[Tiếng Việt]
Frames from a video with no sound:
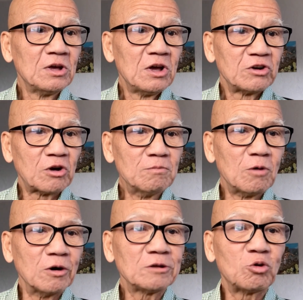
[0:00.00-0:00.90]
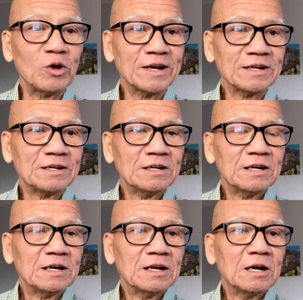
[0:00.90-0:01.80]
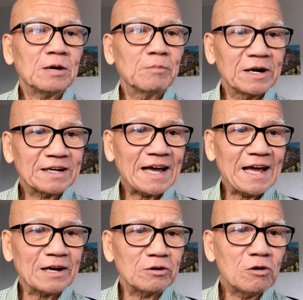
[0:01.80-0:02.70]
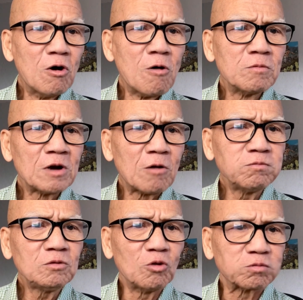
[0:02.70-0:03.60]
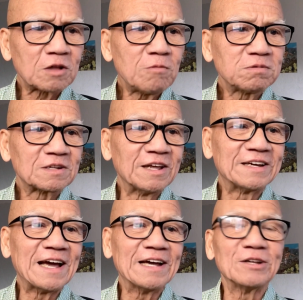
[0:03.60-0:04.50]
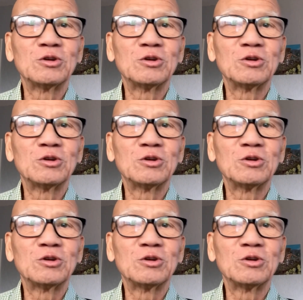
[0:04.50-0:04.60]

trong mọi chuyện mình càng nôn nóng dục tốc thì càng